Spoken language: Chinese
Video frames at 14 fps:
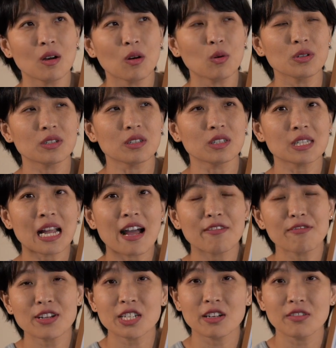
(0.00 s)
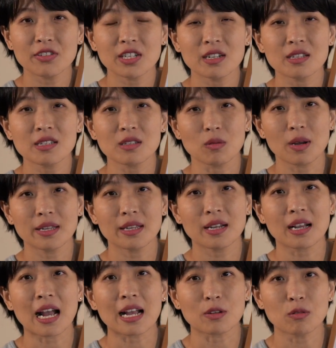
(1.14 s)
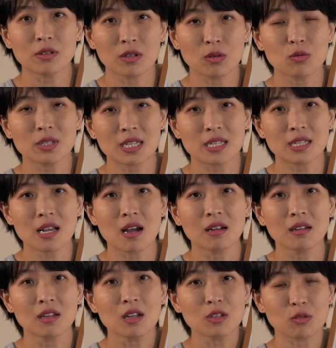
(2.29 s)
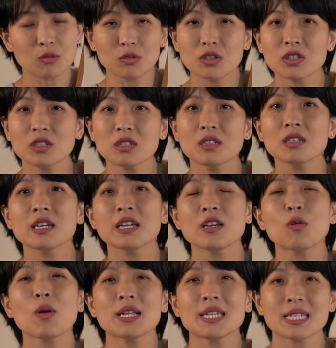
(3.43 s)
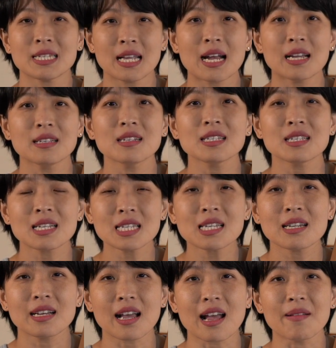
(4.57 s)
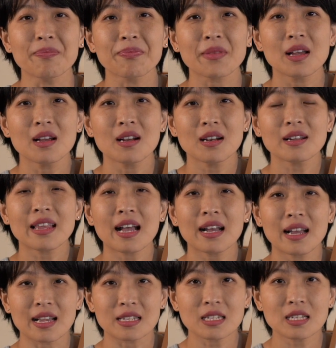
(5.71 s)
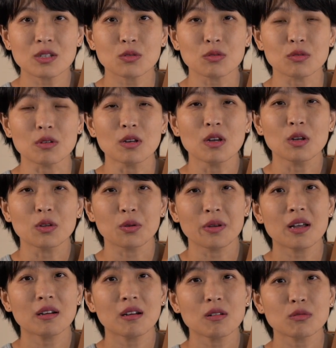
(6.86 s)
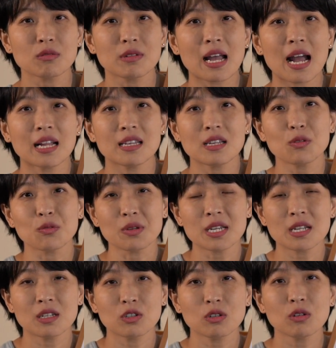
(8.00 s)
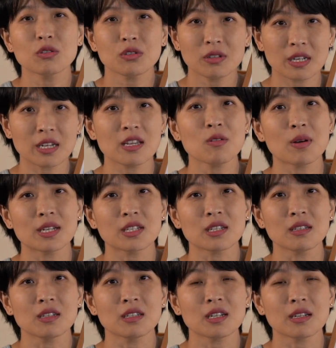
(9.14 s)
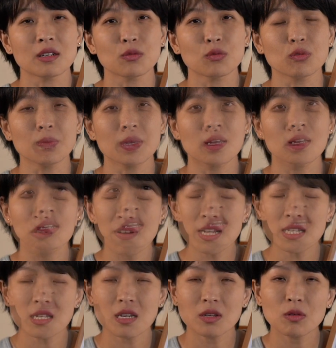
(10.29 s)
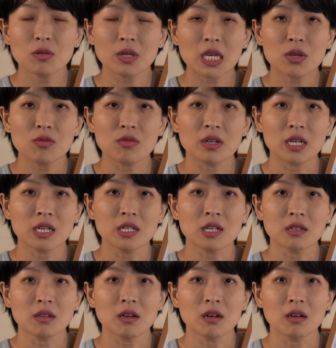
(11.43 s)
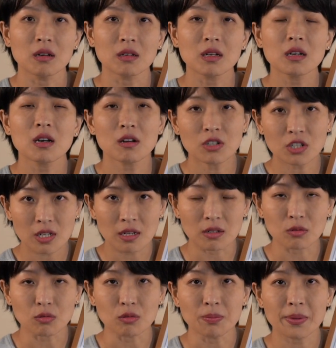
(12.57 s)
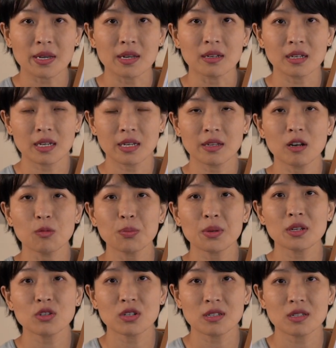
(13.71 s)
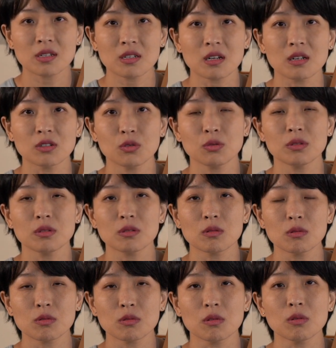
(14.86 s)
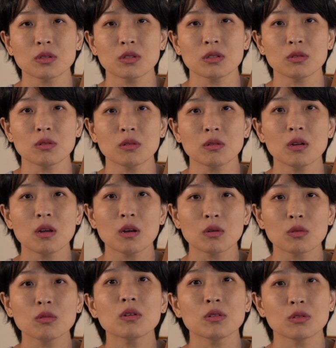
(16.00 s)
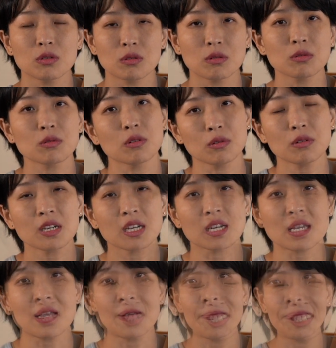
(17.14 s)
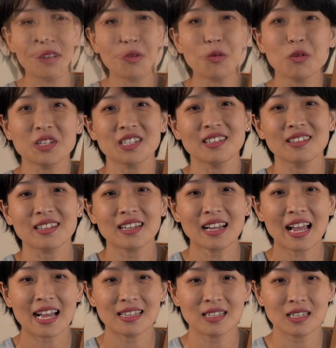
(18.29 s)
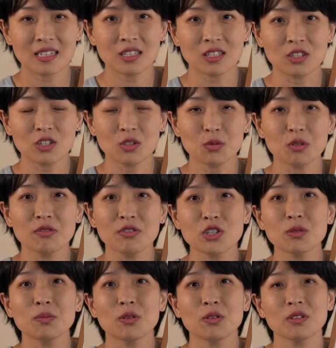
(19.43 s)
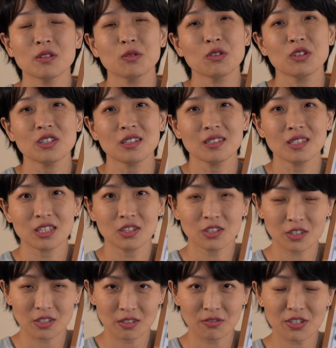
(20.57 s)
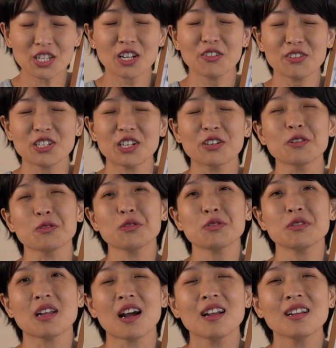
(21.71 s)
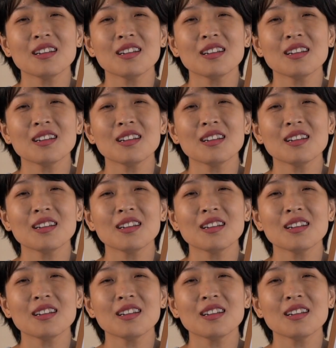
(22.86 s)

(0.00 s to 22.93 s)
或者是他非常非常喜欢的卡通人物形象。总之是可以唤起他的亲切感。让他感兴趣，同样告诉他你努力了之后就可以完成的这样一个图片。我发现用英语可以找到更高质量的图片，可以到 Pinterest 上去搜索，或者用 Google 去搜索都可以。这个过程跟孩子一起制作 Vision Board 的过程其实是非常非常有趣的。